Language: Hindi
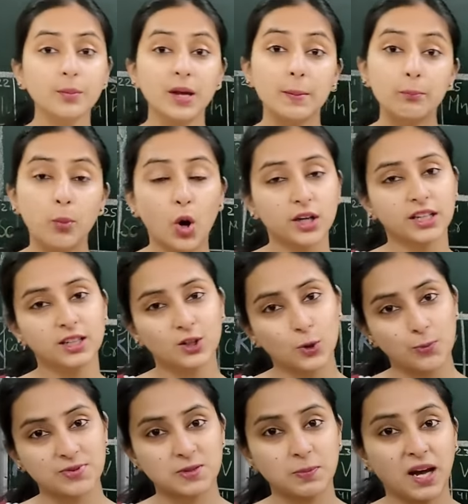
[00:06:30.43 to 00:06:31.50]
इंपॉर्टेंट
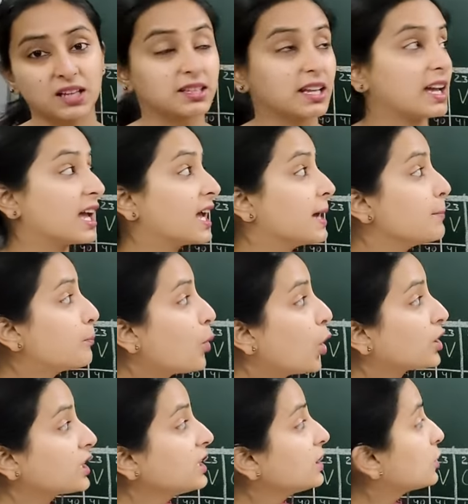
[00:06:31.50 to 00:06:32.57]
ग्रुप्स पे आते हैं
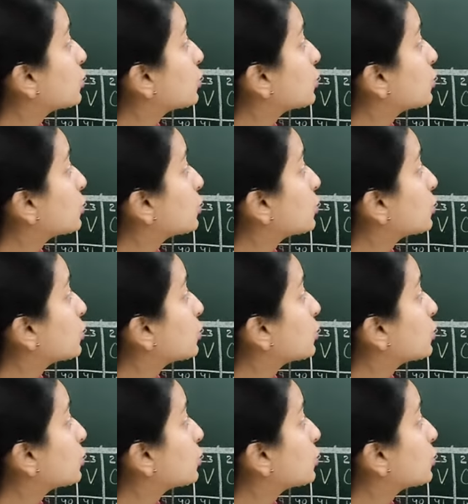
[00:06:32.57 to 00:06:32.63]
इंपॉर्टेंट